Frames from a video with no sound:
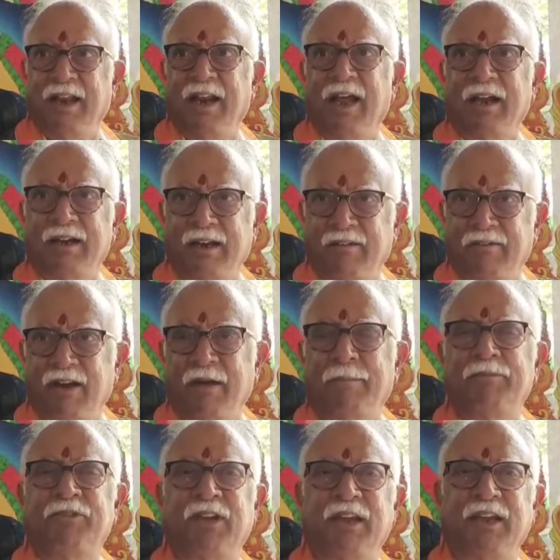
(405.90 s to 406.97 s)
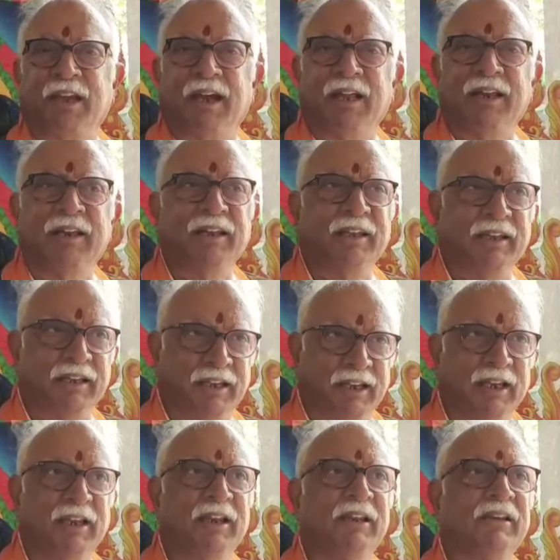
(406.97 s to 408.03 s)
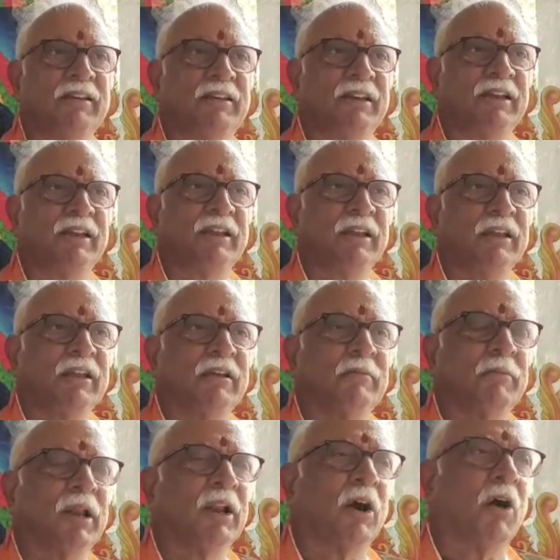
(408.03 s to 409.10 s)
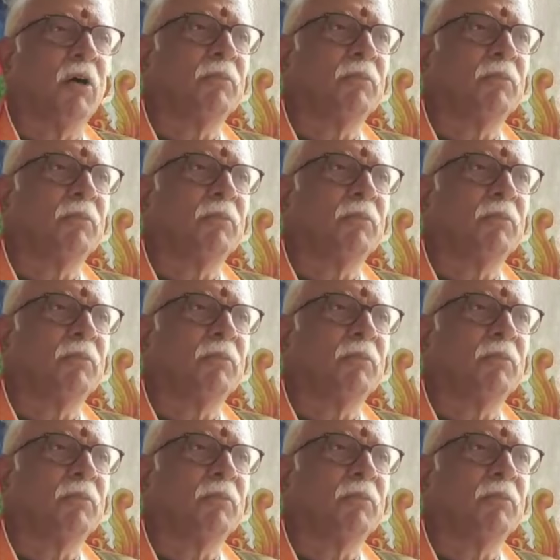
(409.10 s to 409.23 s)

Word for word: ఎలా డెవలప్ చేయాలి ఏంటి మన